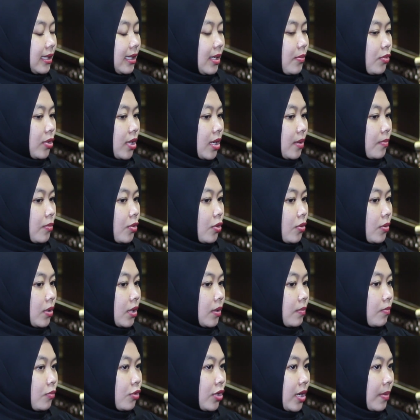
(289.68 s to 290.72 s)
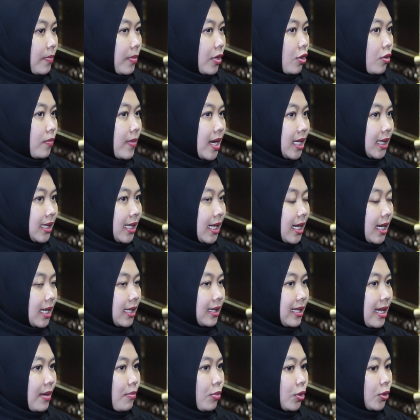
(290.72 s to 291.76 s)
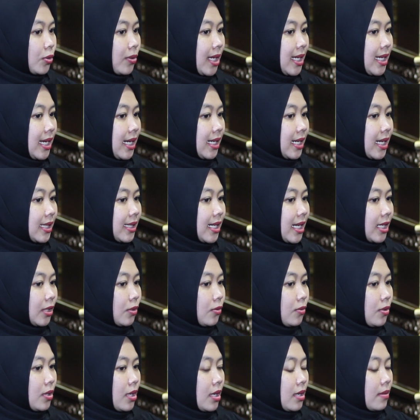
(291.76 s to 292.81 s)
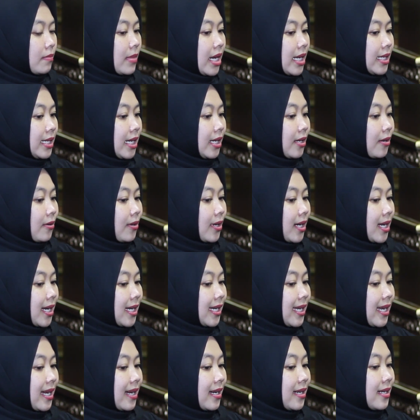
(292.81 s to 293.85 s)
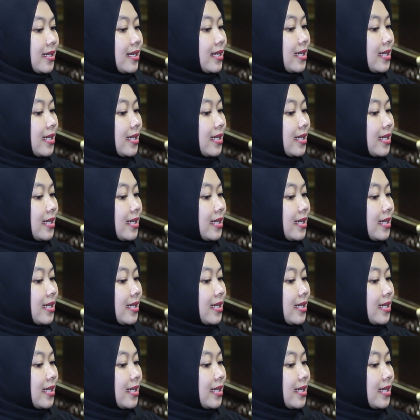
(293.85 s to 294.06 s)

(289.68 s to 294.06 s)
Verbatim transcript: teteh buka bro, eh, buka pengobatan, tamu tuh kan yang datang tuh banyak orang yang